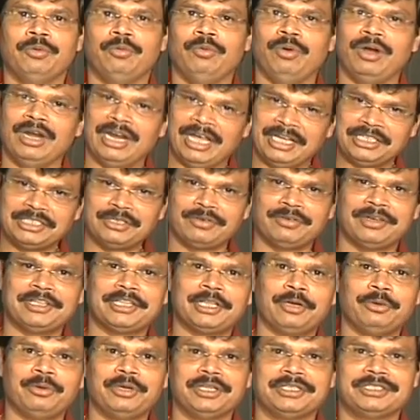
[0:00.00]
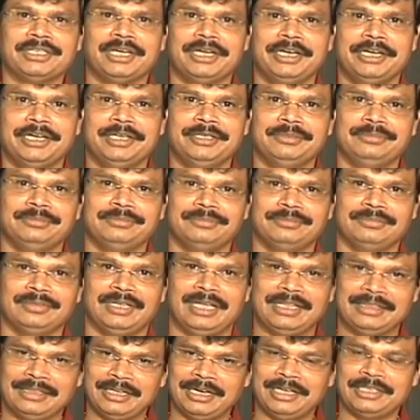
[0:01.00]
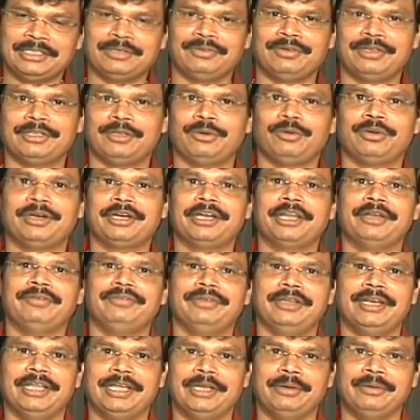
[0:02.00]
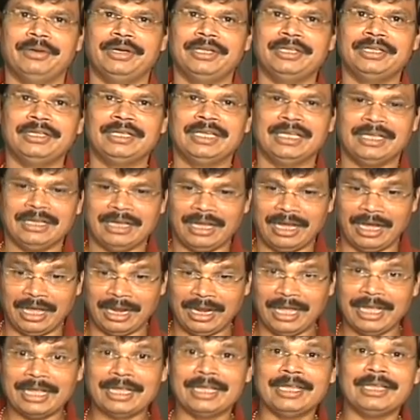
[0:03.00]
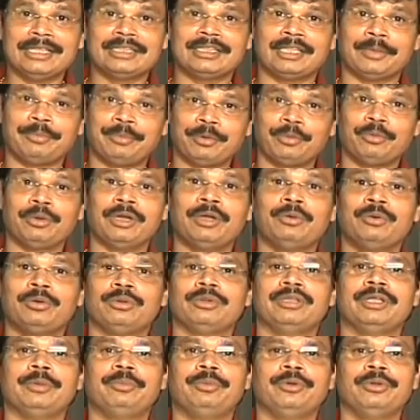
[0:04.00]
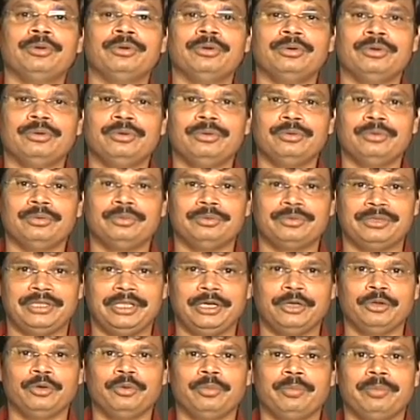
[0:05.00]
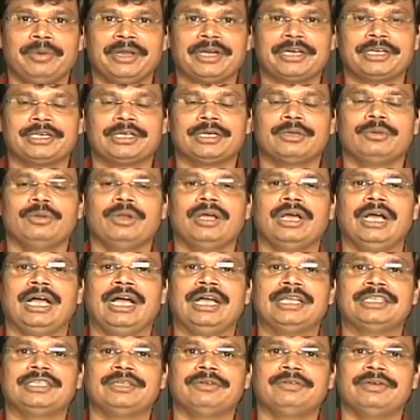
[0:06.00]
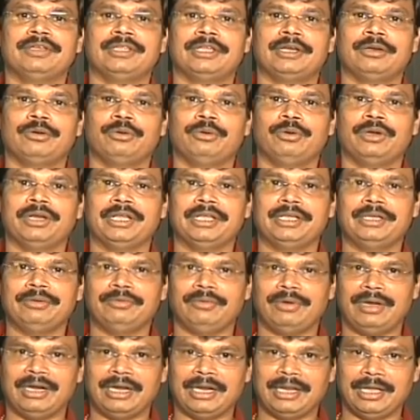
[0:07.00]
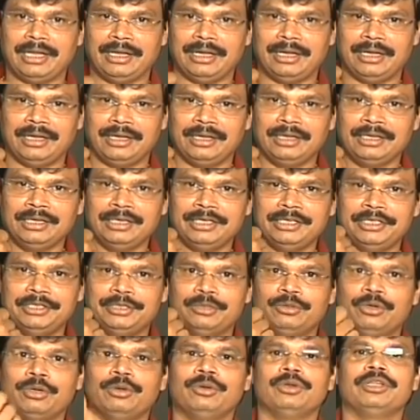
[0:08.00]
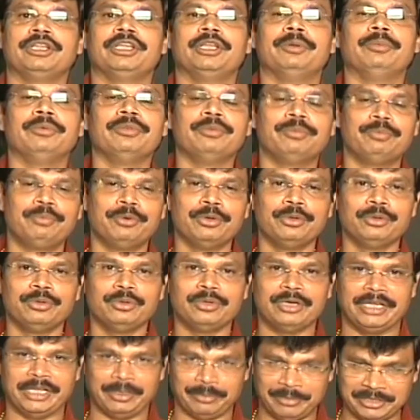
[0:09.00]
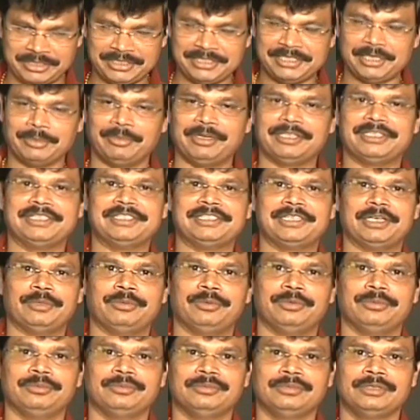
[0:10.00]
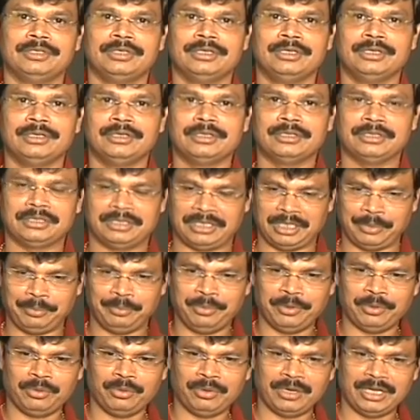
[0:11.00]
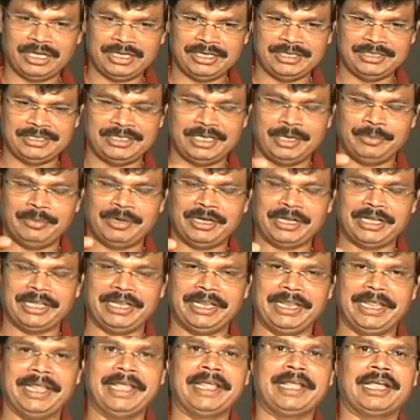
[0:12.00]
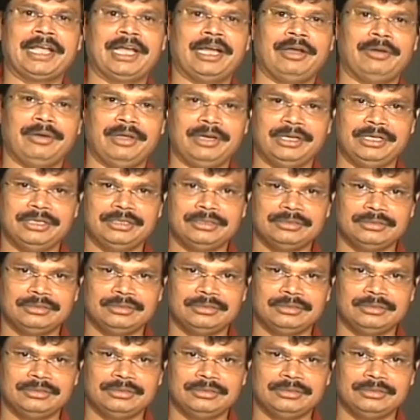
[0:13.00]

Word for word: వాళ్ళ ఆశీర్వాదాలు ఉంటే చాలండి అందరి ఆశీర్వాదాలు ఉన్నట్టని ఫీల్ అయ్యామండి అలాగే తప్పకుండా ఉంటుంది ఎప్పుడు తెలుగు ప్రేక్షకుల ఆశీర్వాదాలు కూడా ఉంటాయి వాళ్ళ ఇది కూడా ఉంటుంది ఇప్పుడు నేను మంచి సినిమా తీసినప్పుడు తప్పకుండా ఈ సినిమాకి ఏం కావాలి